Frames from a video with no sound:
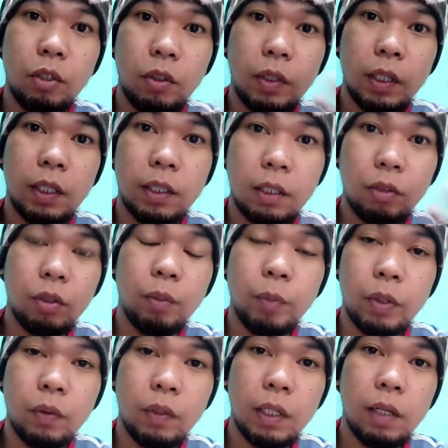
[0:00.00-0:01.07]
galaw, nakita nyo
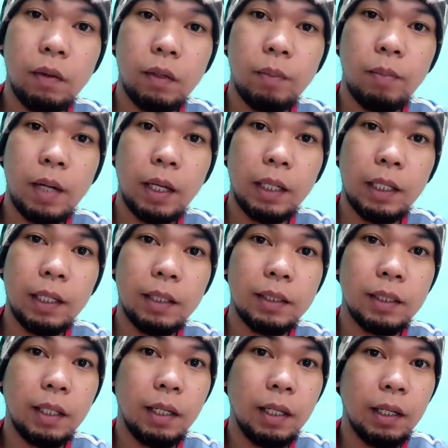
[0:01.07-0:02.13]
naman yung galaw ng makina
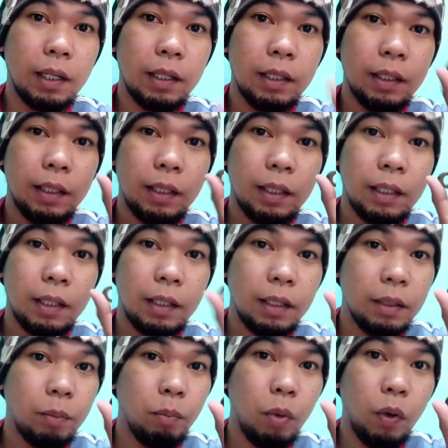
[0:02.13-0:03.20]
sa
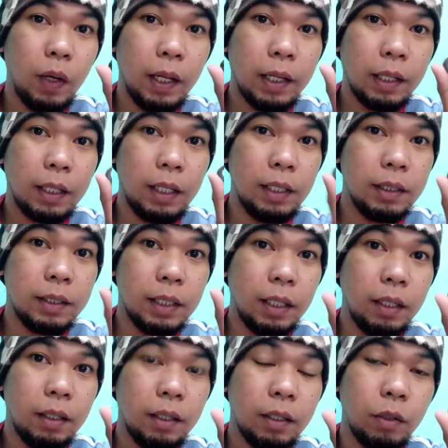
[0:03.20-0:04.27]
bola na
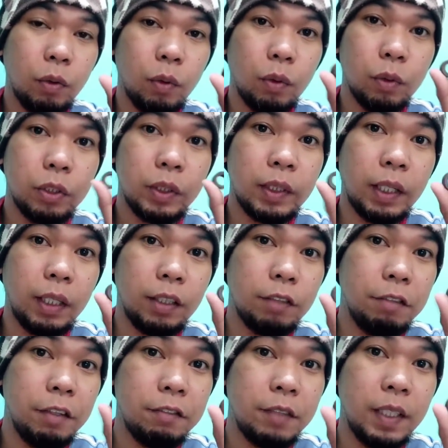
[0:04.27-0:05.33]
15 o straight
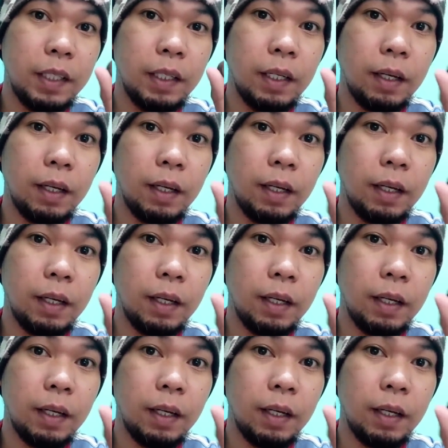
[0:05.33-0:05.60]
15